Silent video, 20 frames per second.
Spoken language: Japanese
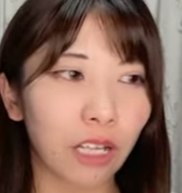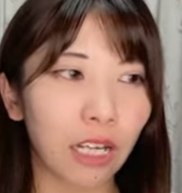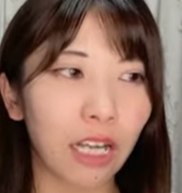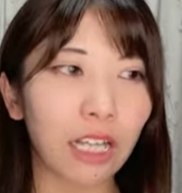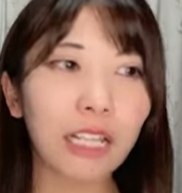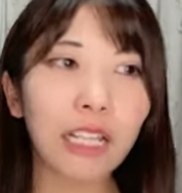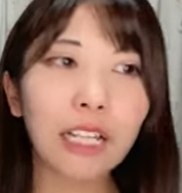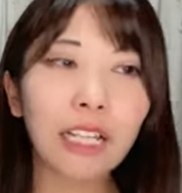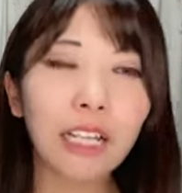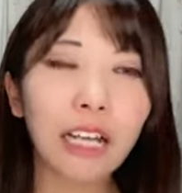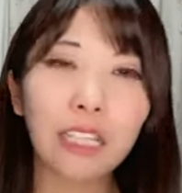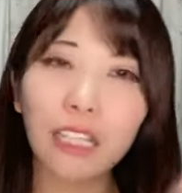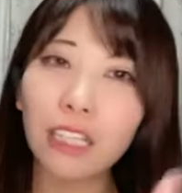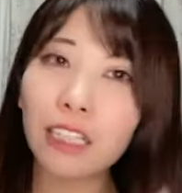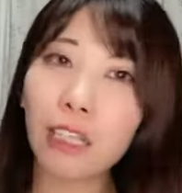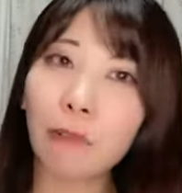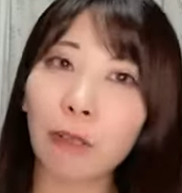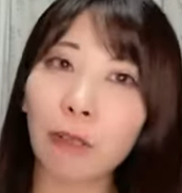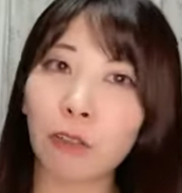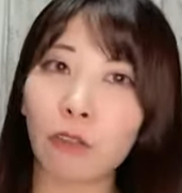花花
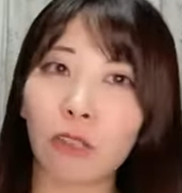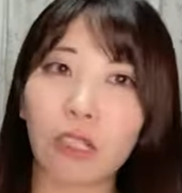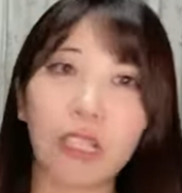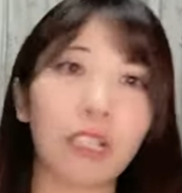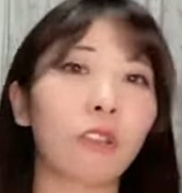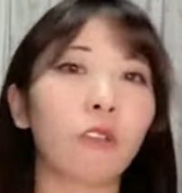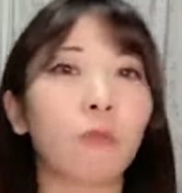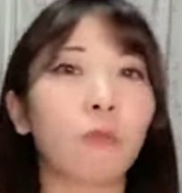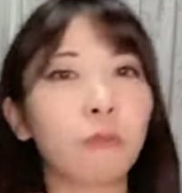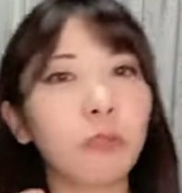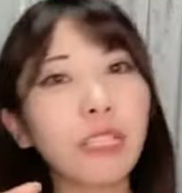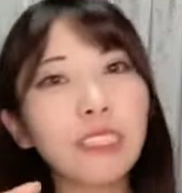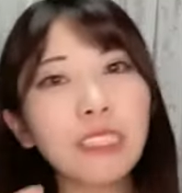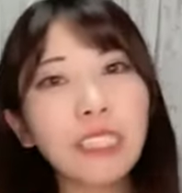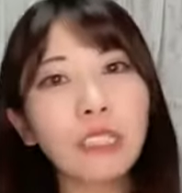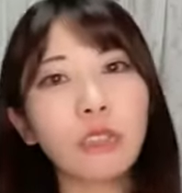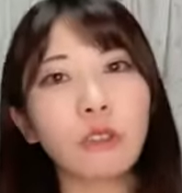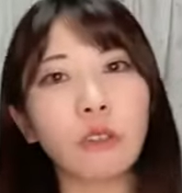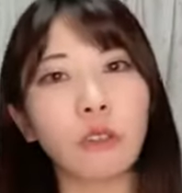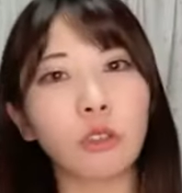束とかこう
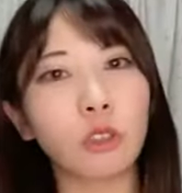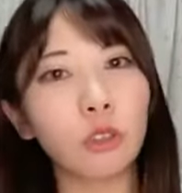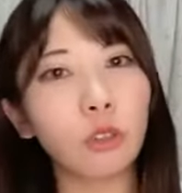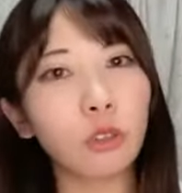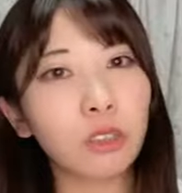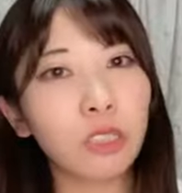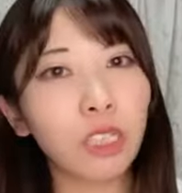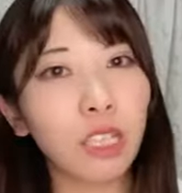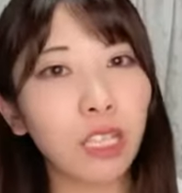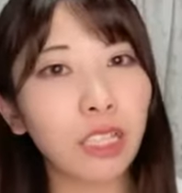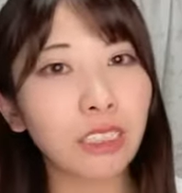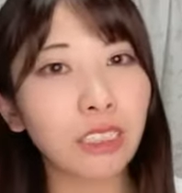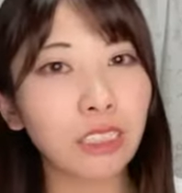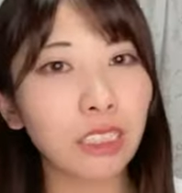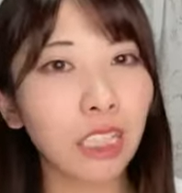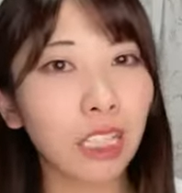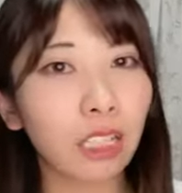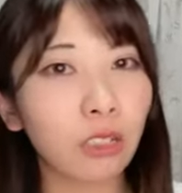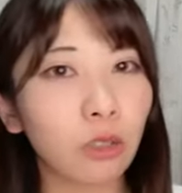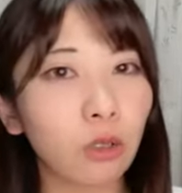プレゼントを贈呈し
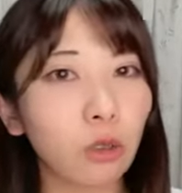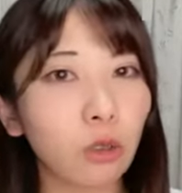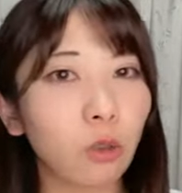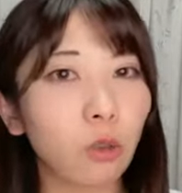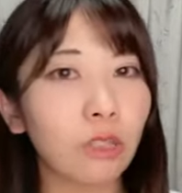ている